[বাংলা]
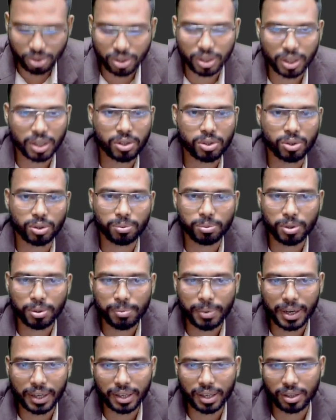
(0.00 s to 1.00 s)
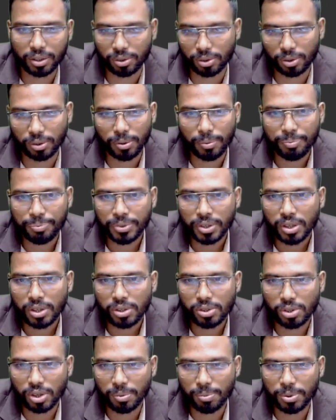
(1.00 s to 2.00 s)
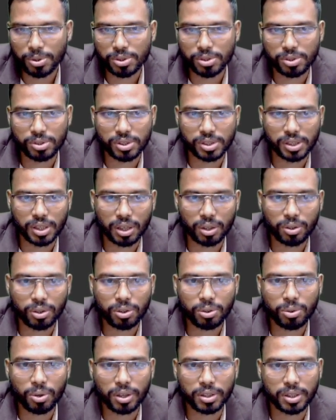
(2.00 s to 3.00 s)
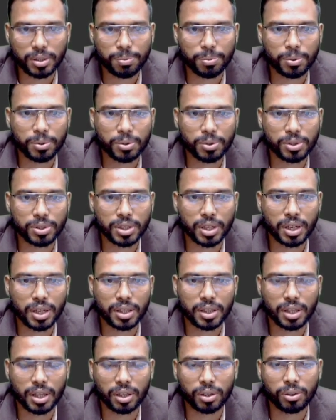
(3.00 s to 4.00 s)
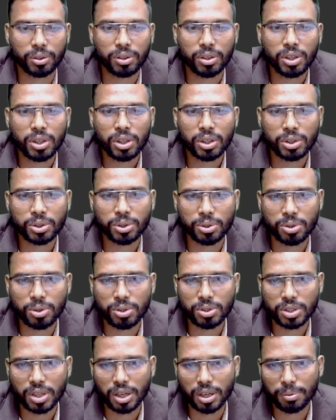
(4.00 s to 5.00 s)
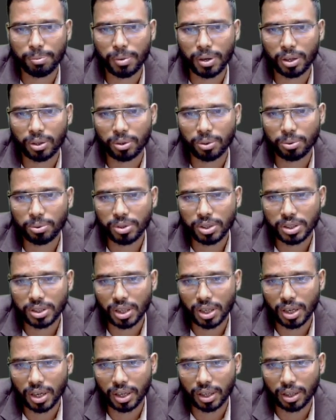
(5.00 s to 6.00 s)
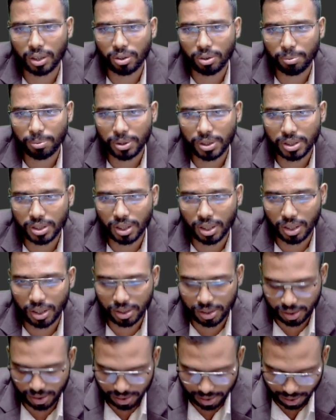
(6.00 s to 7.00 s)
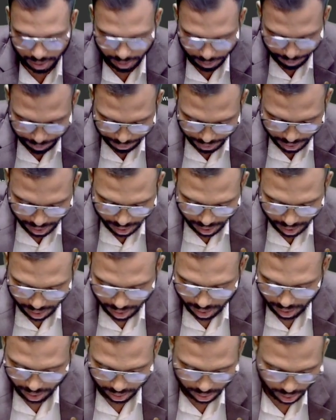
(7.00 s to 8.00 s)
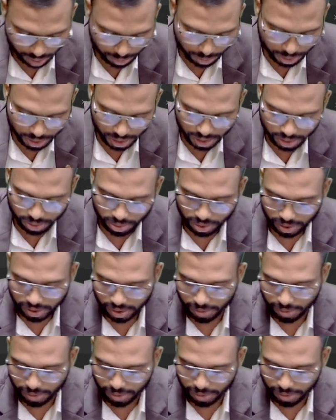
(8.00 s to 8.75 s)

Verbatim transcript: সংকেত সমূহ ব্যাখ্যা করো সো এই প্রশ্নটি দেখো দু সালে তেরো সতেরো সালের বারো উনিশ সালের এগারো বিশ সালে এসেছিল সর্বশেষ দু